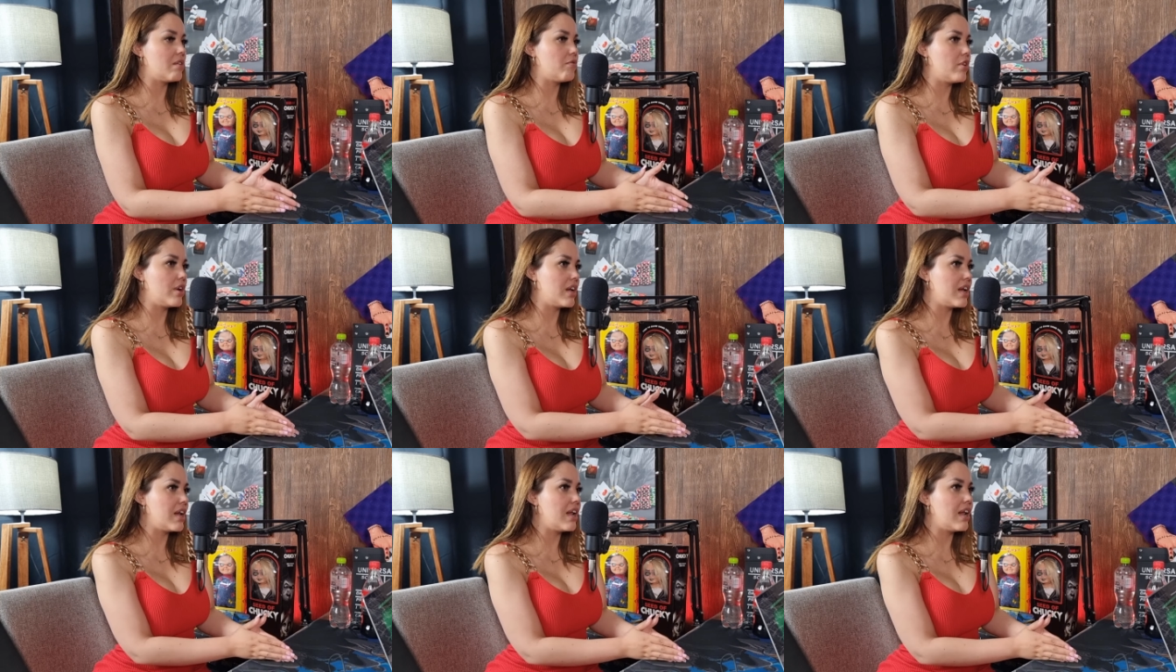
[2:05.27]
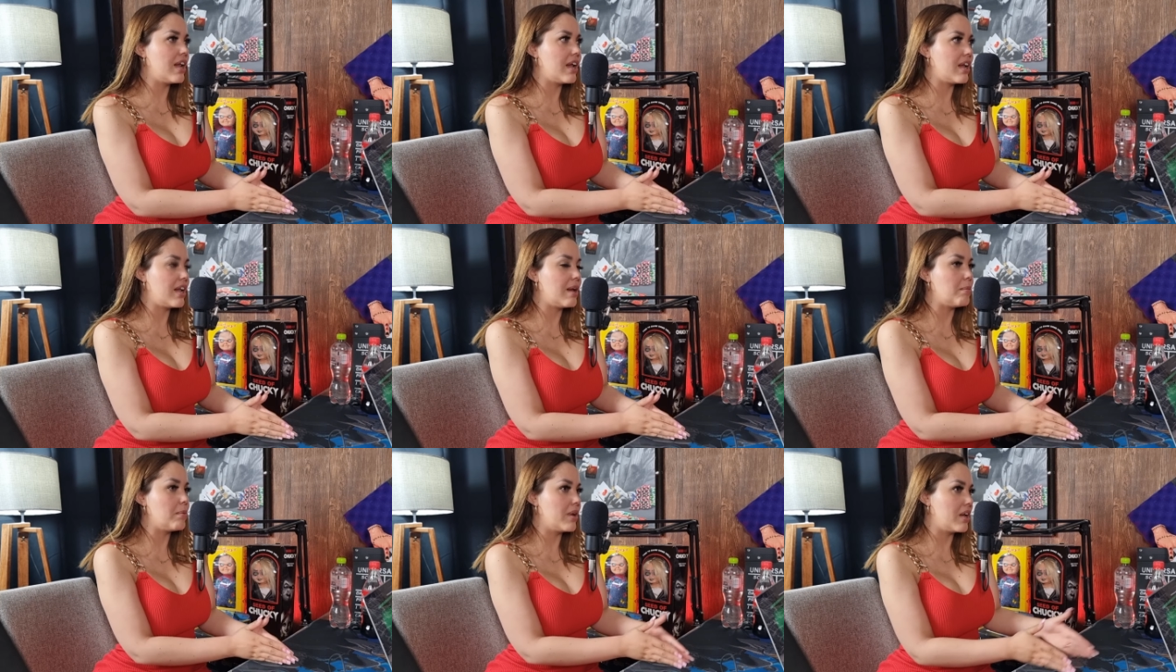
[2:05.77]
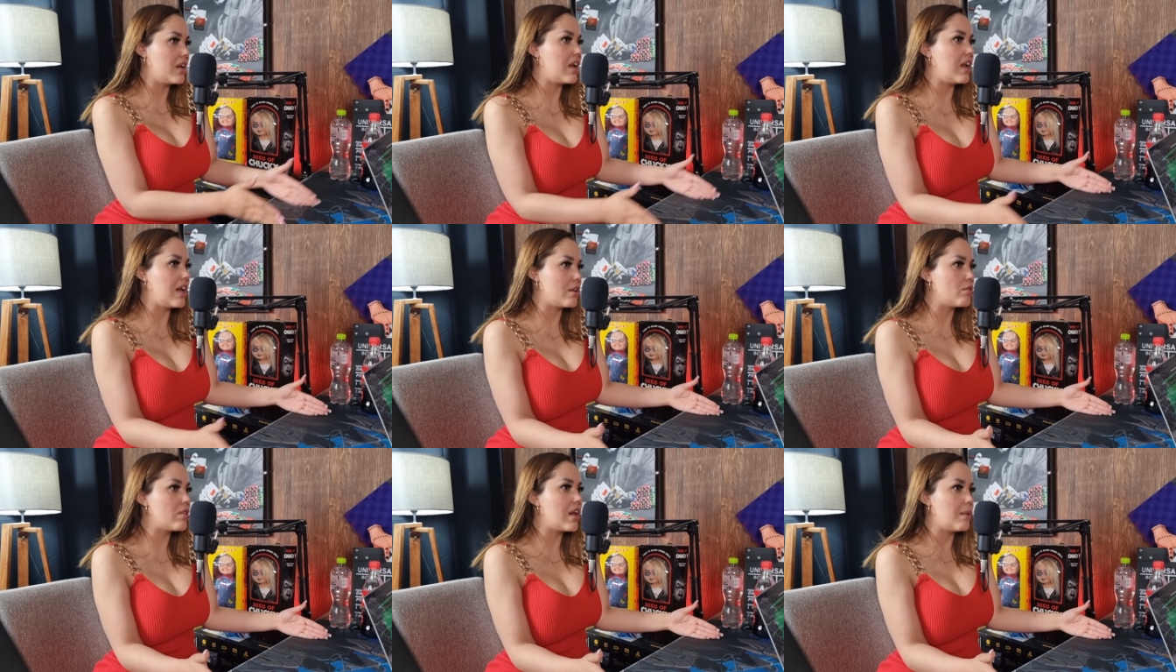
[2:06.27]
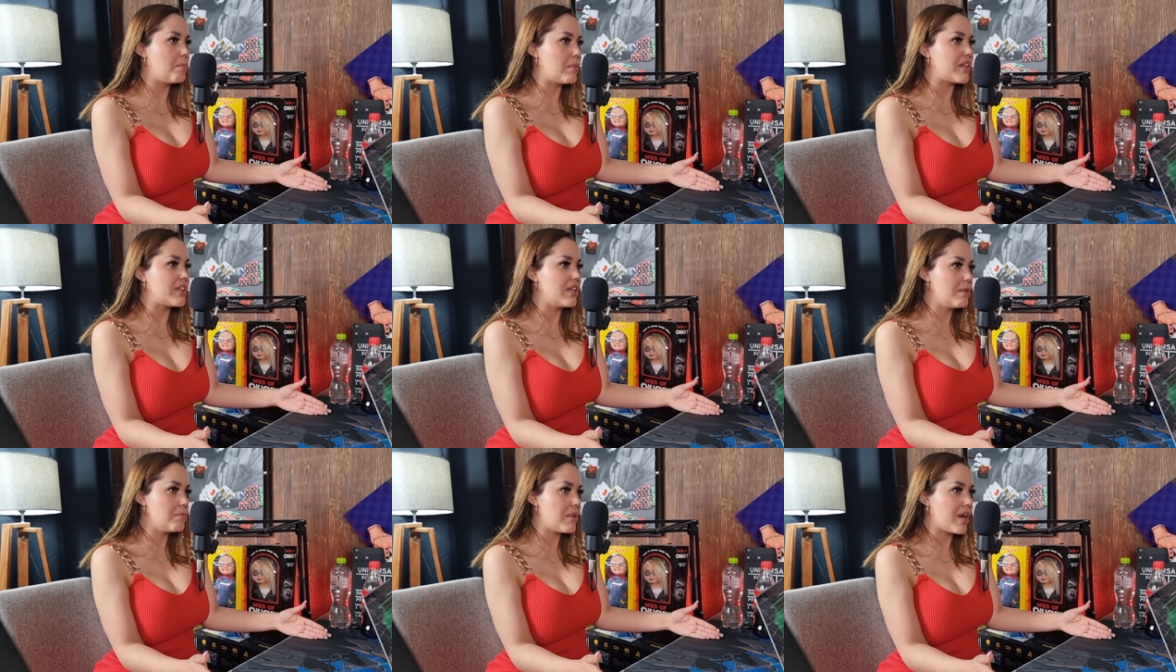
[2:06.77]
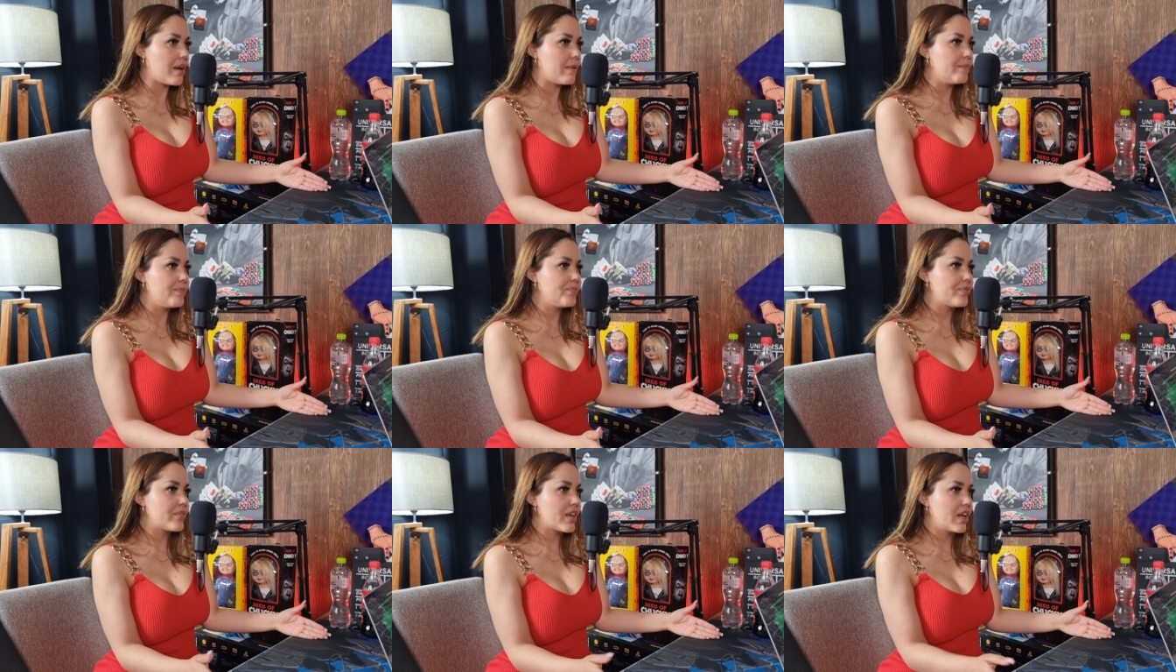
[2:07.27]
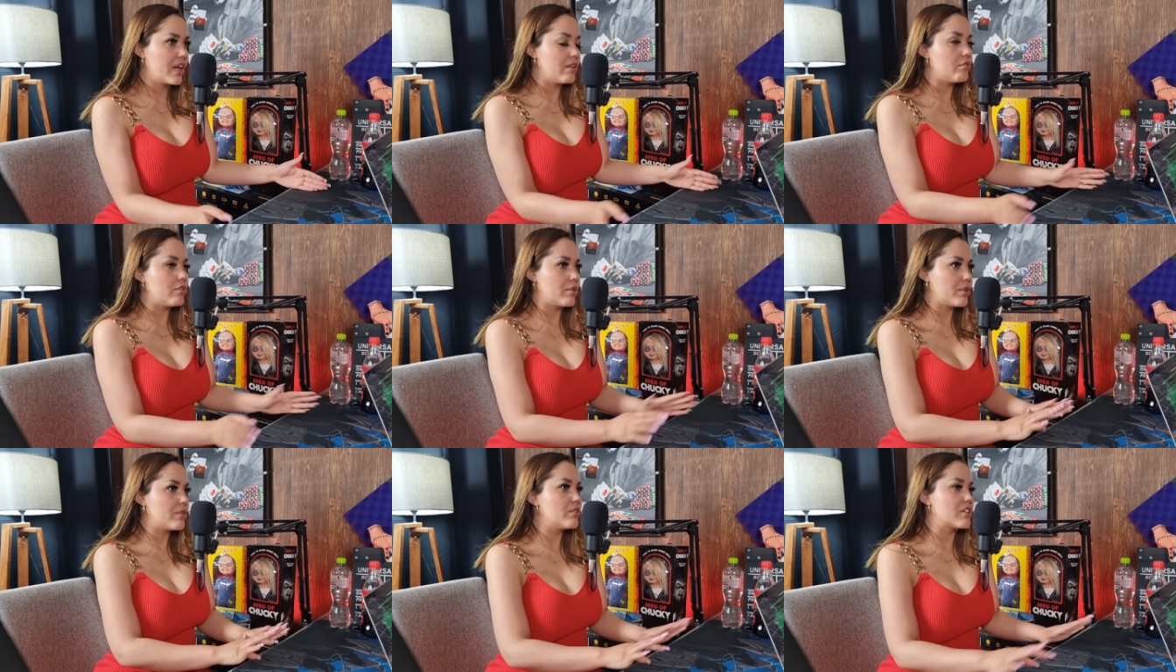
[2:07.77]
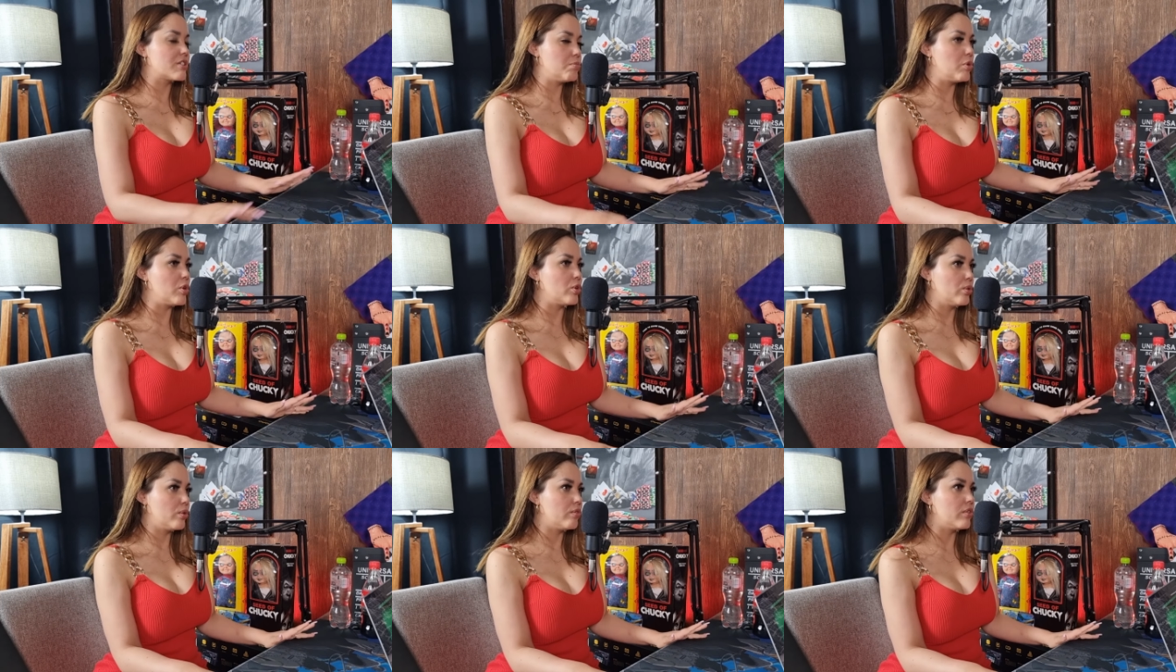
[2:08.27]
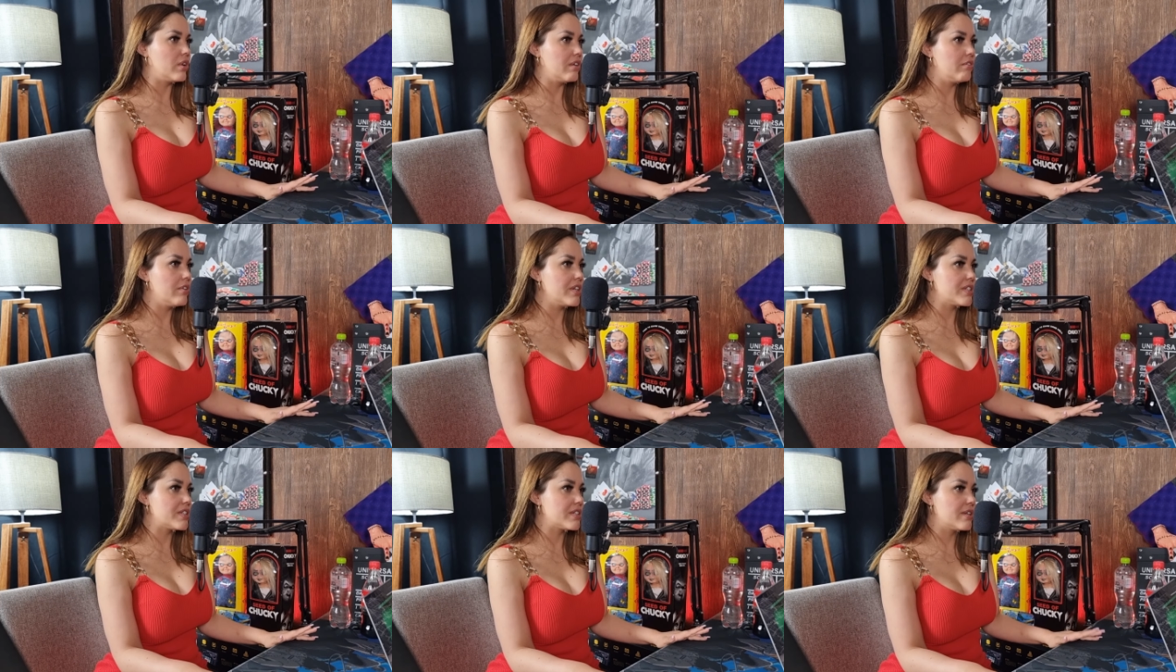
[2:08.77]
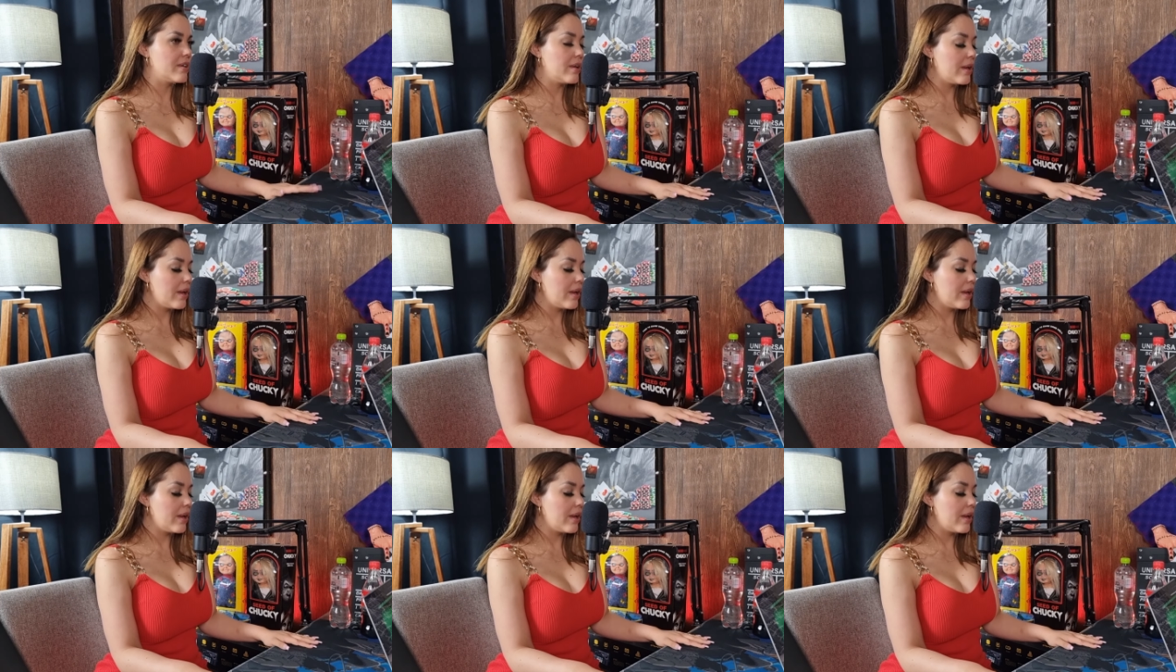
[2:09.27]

fue en el, en, en el año de la pandemia, que fue cuando explotó OnlyFans.